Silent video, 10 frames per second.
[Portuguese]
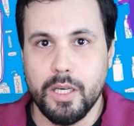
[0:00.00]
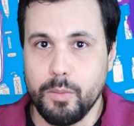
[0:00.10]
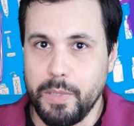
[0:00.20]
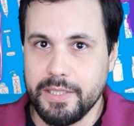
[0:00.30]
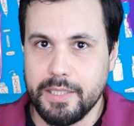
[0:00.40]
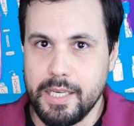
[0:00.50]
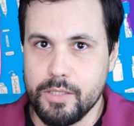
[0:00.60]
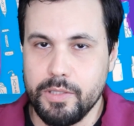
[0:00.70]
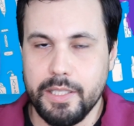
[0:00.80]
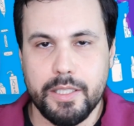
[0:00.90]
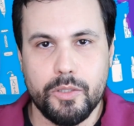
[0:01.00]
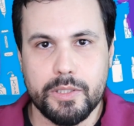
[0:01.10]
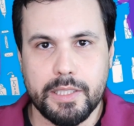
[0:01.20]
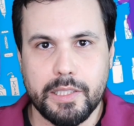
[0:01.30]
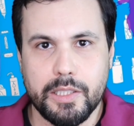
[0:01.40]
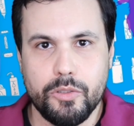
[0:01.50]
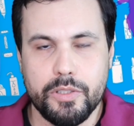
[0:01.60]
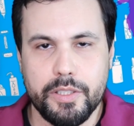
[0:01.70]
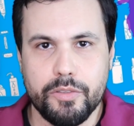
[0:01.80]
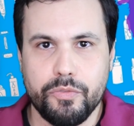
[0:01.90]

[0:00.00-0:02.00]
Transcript: Ano passado, quem ganhou essa categoria